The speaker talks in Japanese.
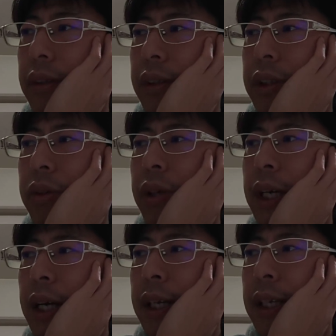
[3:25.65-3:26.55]
う。そこ
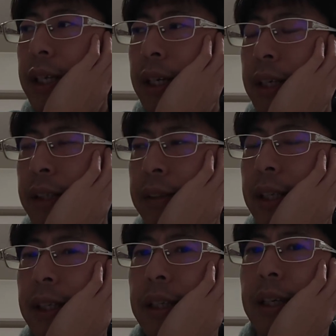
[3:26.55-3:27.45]
から離れられなく
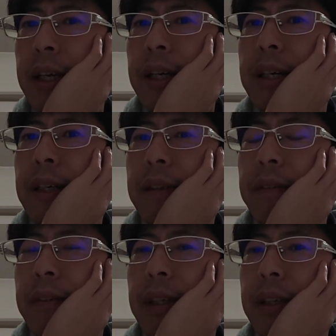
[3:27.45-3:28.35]
なった人間が、
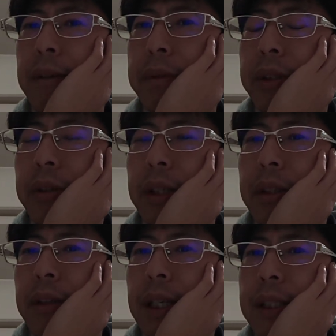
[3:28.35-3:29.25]
大体もうそこから
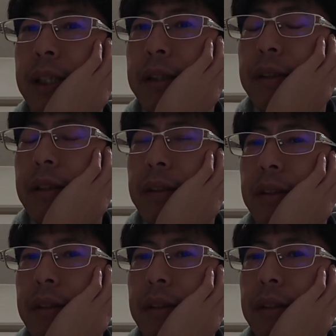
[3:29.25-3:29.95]
抜け出せなくなる。